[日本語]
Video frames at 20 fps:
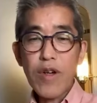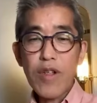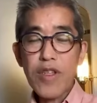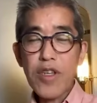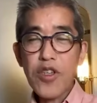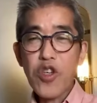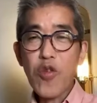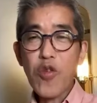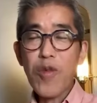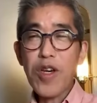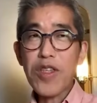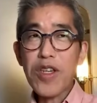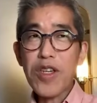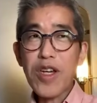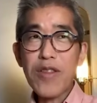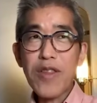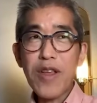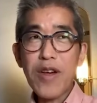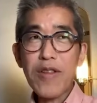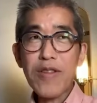だから選挙前、時
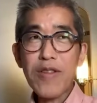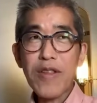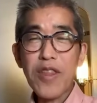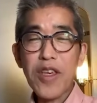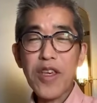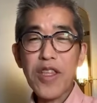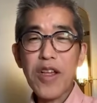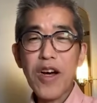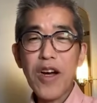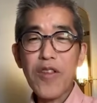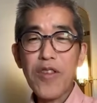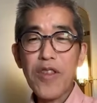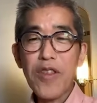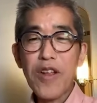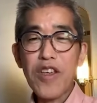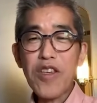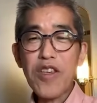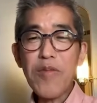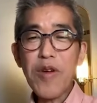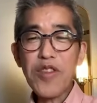間なくてできなかった
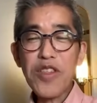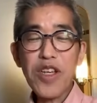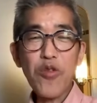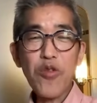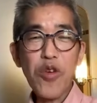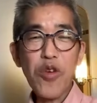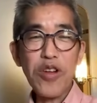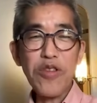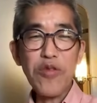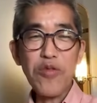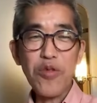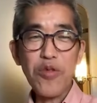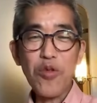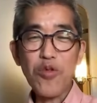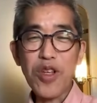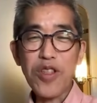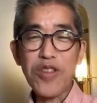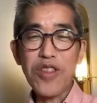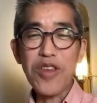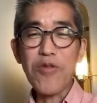なら、今ちゃんとやれよって
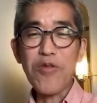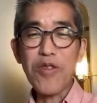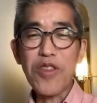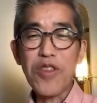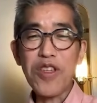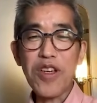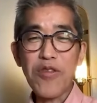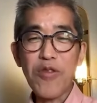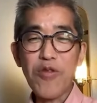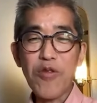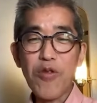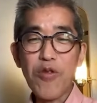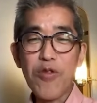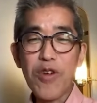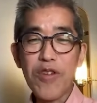ことなんだよね、時間の